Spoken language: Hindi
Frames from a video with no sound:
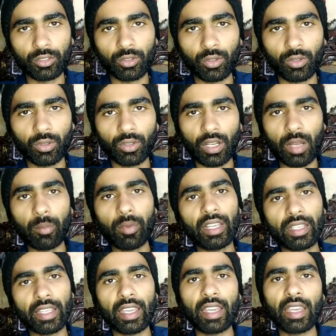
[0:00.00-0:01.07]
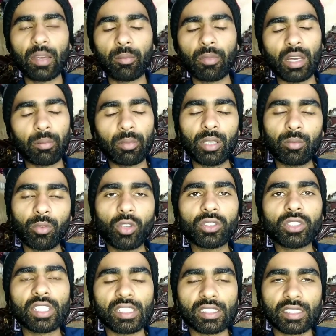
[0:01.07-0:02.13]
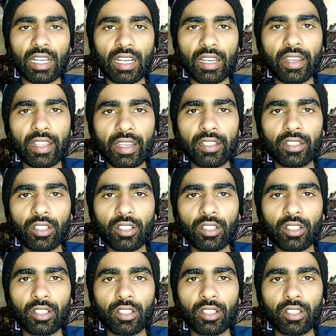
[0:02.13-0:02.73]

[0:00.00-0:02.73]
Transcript: तो अमल क्या है अमल बहुत ही आसान है